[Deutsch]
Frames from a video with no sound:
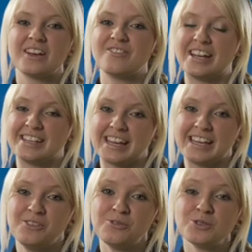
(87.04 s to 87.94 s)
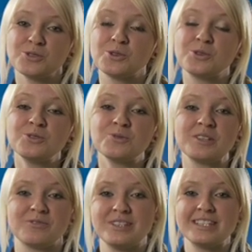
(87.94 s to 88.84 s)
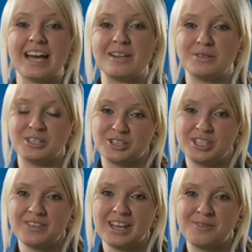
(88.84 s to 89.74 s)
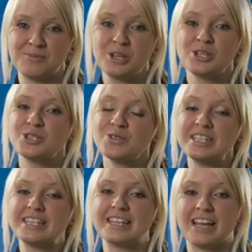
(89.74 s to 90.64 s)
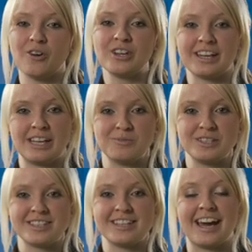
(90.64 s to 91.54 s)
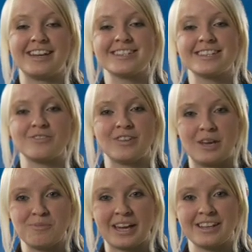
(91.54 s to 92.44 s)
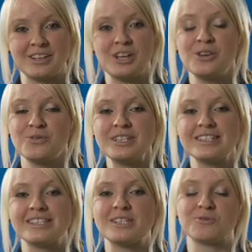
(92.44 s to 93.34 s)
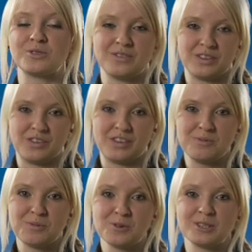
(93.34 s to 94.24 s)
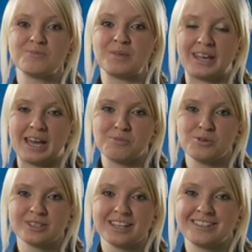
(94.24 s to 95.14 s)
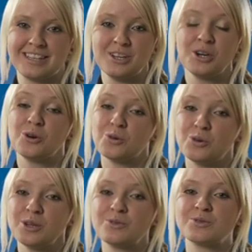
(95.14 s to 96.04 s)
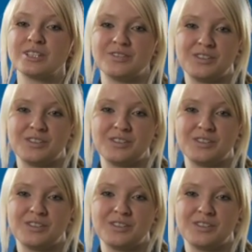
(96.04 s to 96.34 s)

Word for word: Weitere Infos rund um die FIS Alpine Ski-WM sowie die genauen Ergebnisse der einzelnen WM-Rennen finden Sie unter www.planei.at oder unter